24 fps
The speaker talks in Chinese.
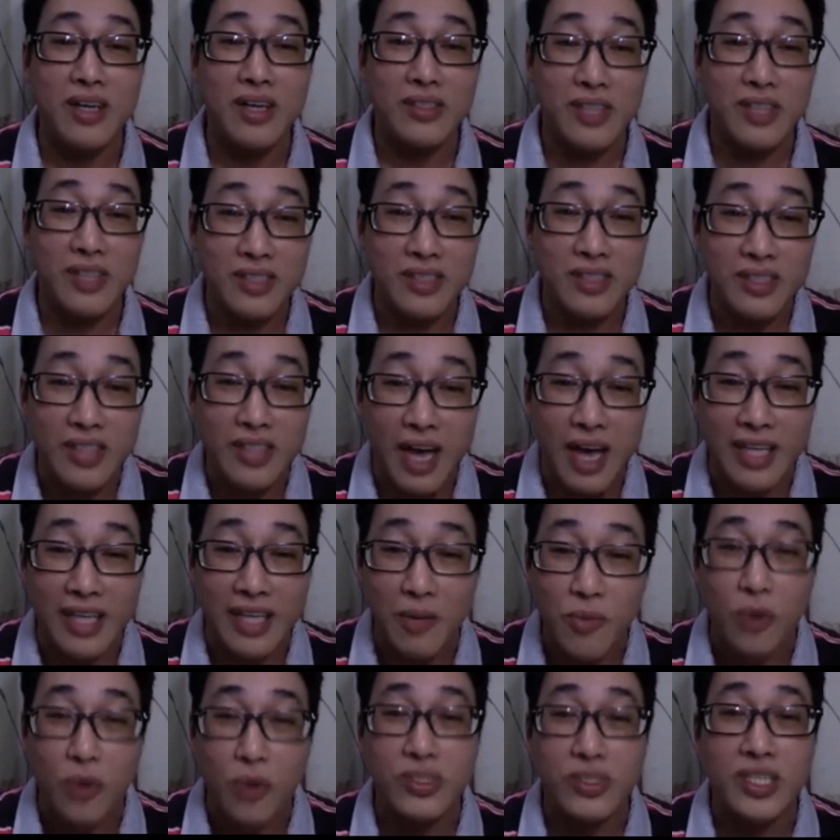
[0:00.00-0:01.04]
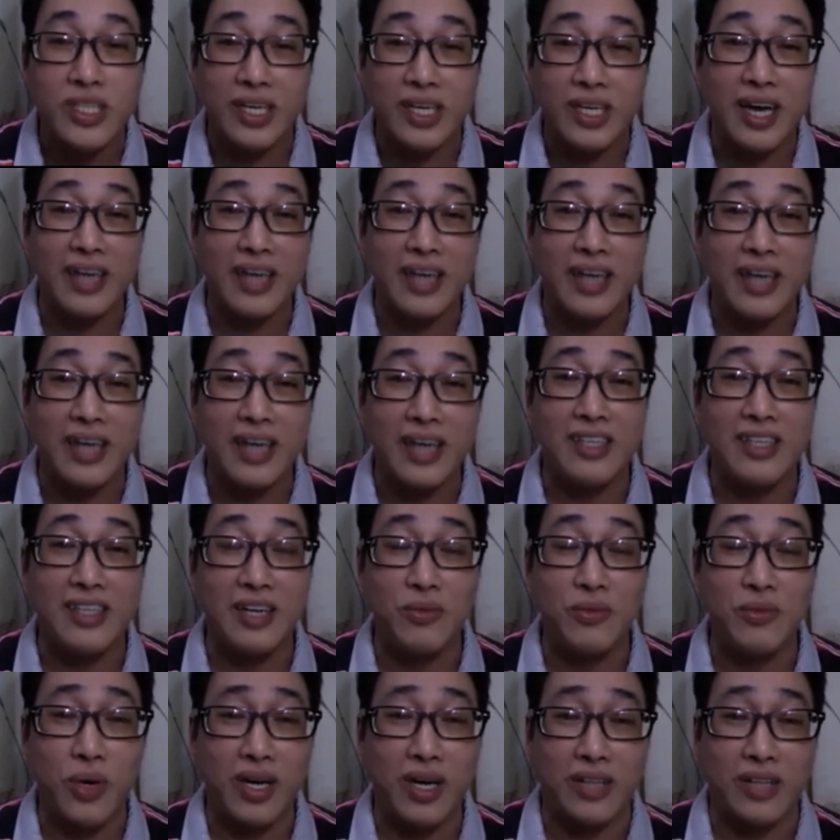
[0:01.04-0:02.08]
但是拿到梦匠那一天，
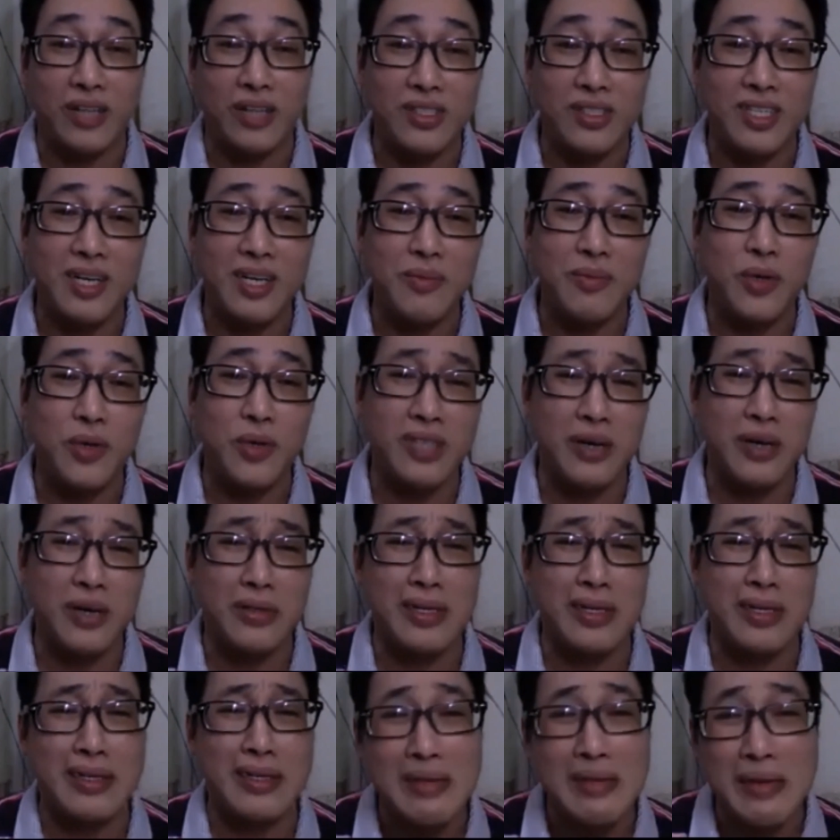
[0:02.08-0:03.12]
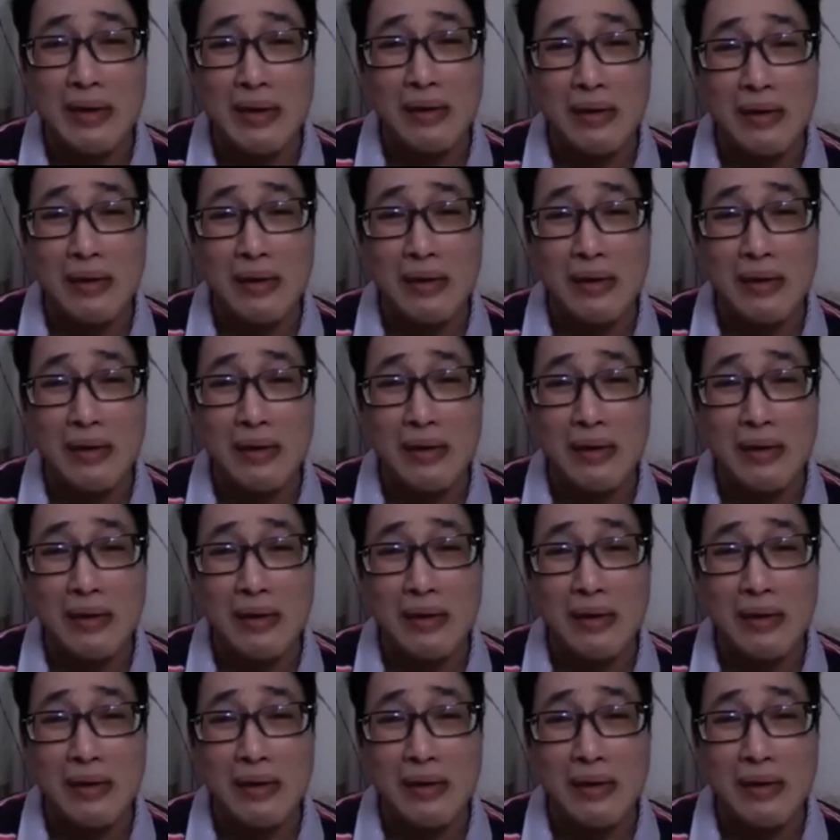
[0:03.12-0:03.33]
我感觉这个木好像